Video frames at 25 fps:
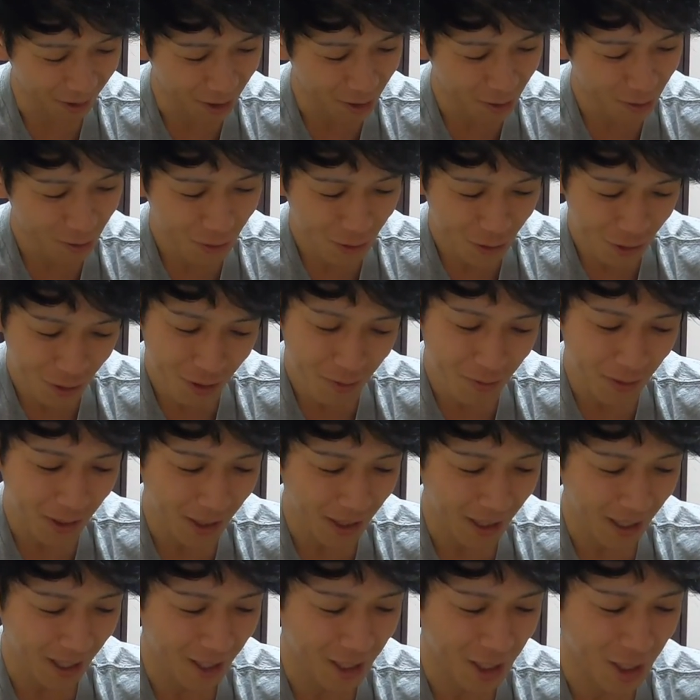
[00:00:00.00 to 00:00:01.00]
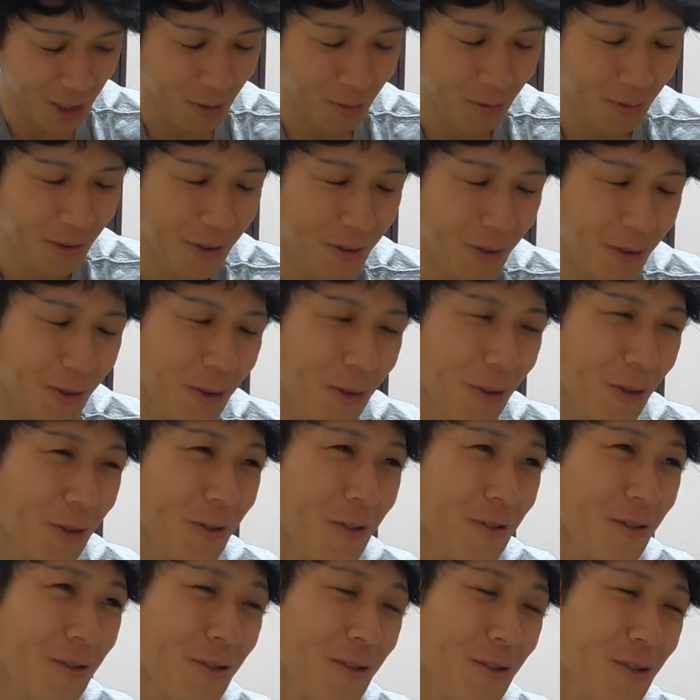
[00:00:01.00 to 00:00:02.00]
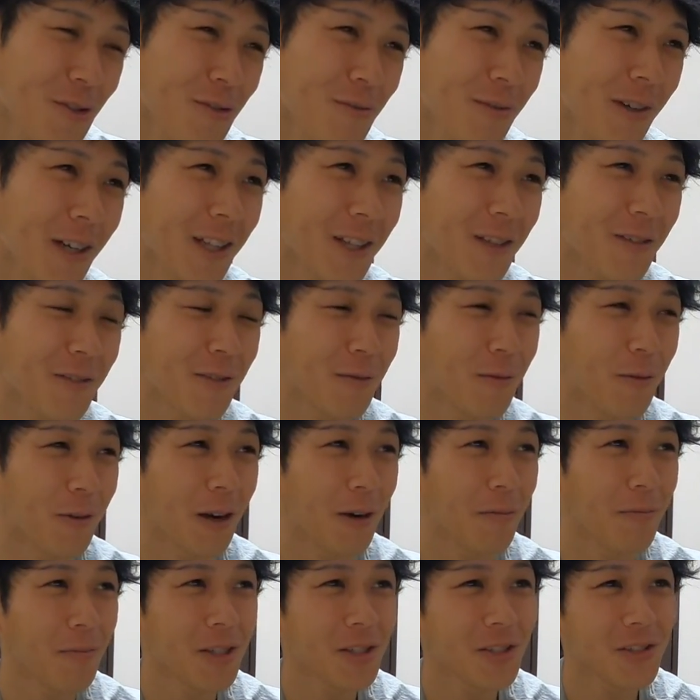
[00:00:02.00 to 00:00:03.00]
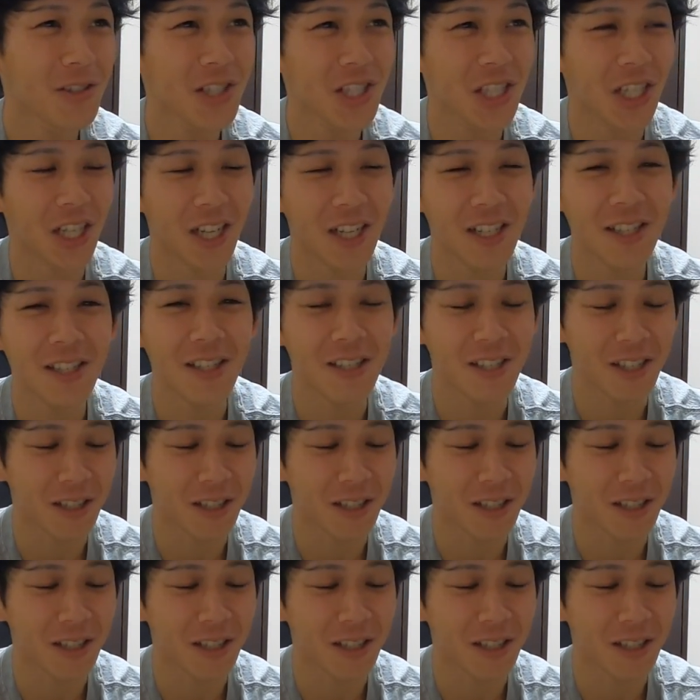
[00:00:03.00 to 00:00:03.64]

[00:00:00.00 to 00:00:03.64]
YouTuber ってなんか自分のことを YouTuber っていうの僕あんまり好きじゃないんで